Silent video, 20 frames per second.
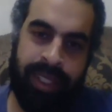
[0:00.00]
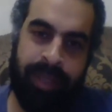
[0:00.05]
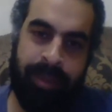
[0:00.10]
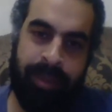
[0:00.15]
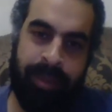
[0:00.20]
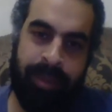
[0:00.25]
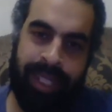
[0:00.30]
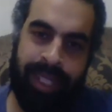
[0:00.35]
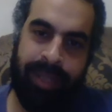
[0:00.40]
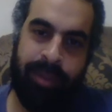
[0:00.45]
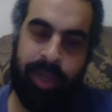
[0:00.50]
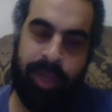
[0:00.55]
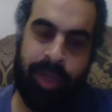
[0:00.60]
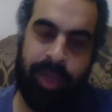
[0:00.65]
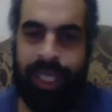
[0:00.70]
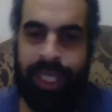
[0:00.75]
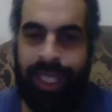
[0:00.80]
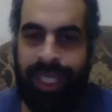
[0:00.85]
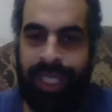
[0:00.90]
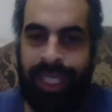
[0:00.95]
ال
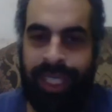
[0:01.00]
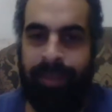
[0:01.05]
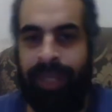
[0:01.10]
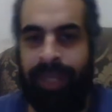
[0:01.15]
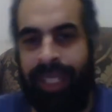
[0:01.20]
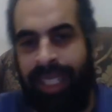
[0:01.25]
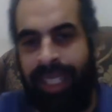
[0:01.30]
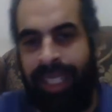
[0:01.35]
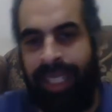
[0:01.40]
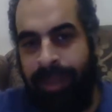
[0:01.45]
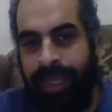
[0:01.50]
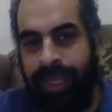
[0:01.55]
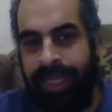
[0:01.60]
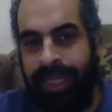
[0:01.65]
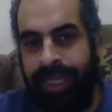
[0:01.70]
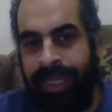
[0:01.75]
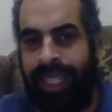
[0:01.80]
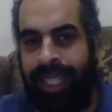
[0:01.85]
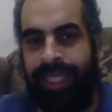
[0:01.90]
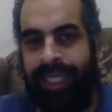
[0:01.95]
مش ال ام دي
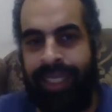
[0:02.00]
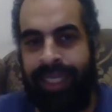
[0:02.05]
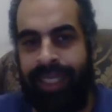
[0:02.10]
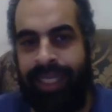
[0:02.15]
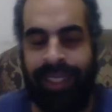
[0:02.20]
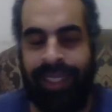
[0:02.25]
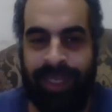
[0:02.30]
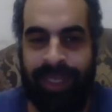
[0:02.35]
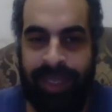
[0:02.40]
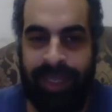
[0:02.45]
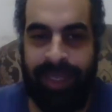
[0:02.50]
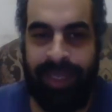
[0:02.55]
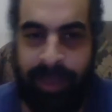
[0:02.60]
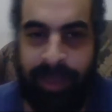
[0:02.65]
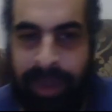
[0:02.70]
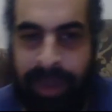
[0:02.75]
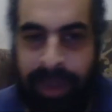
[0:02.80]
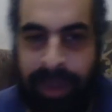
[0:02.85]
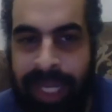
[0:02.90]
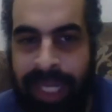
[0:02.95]
سجاير
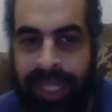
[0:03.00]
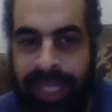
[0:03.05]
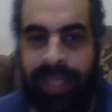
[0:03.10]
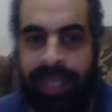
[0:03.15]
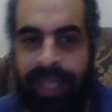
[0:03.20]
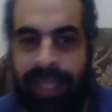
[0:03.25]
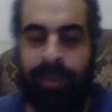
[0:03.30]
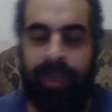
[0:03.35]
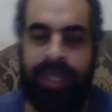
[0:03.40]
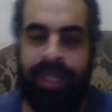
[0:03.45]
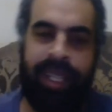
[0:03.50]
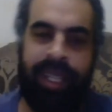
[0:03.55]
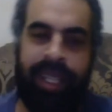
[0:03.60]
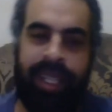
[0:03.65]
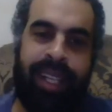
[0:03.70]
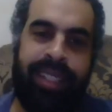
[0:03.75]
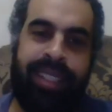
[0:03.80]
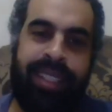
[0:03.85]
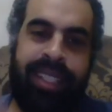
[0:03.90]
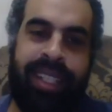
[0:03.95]
ربنا يبعدها
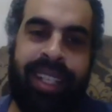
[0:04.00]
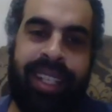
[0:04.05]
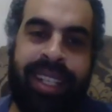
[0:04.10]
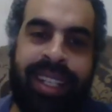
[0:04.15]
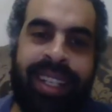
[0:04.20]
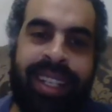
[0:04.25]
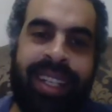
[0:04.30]
عننا